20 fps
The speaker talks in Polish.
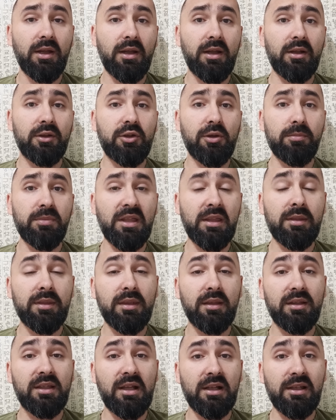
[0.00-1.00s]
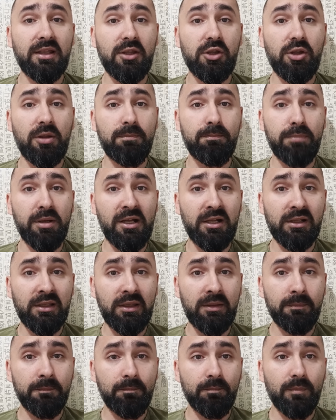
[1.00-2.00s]
E, to miejsce dalej się
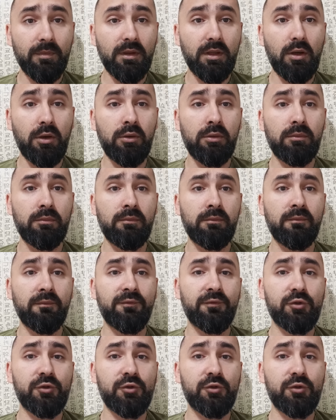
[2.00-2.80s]
pali. Mm,